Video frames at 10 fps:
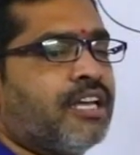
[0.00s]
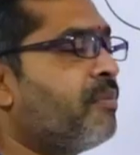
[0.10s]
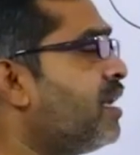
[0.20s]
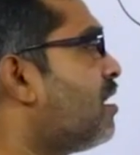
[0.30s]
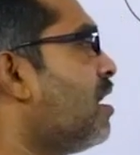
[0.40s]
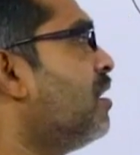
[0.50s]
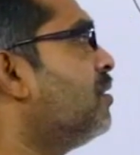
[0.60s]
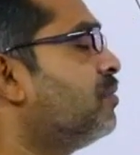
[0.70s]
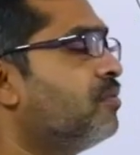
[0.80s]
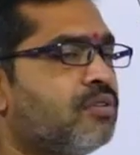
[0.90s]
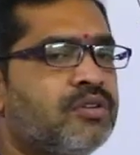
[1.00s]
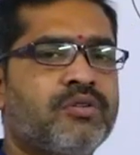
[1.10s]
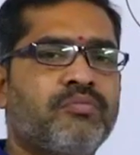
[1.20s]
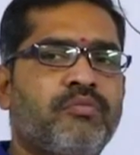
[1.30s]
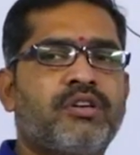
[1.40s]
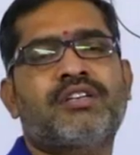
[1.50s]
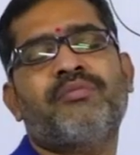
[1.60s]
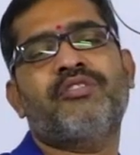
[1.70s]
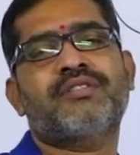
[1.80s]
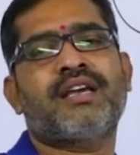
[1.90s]
ఎంఎన్ రాయ్లు
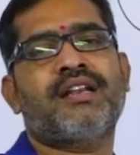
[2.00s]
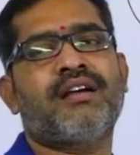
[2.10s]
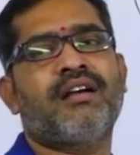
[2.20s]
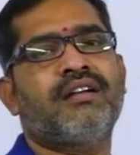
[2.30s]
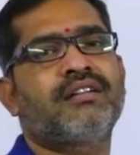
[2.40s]
మొట్టమొదటిసారిగా